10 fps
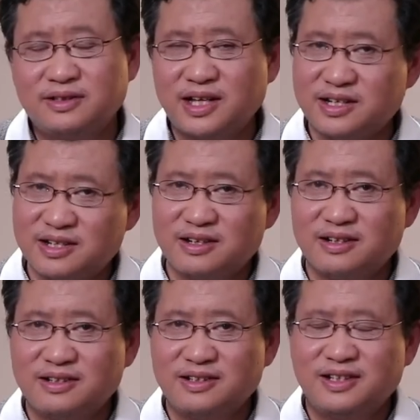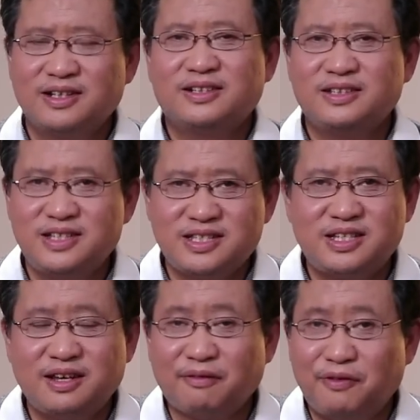但是，意
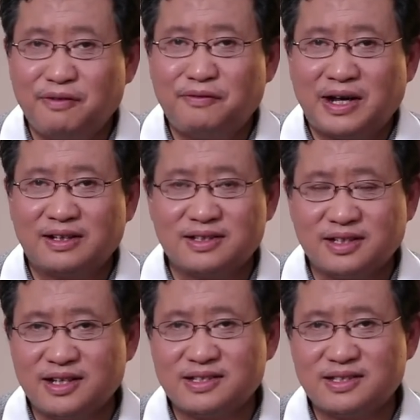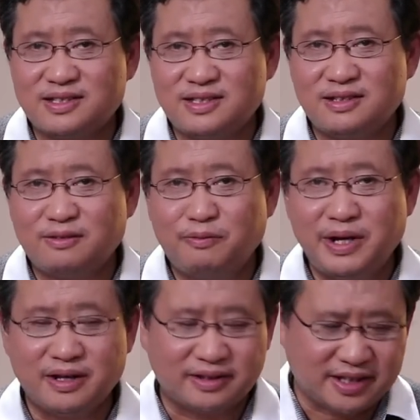气风发的泽连斯基
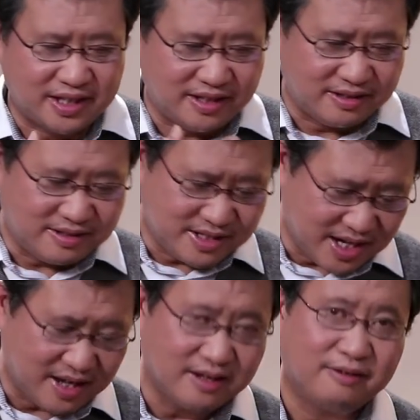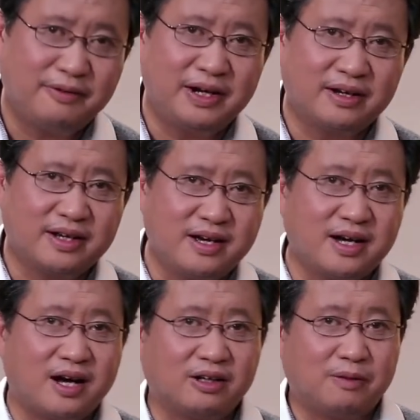为了停战，为了
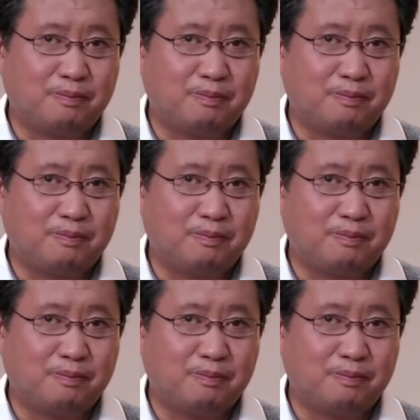更好的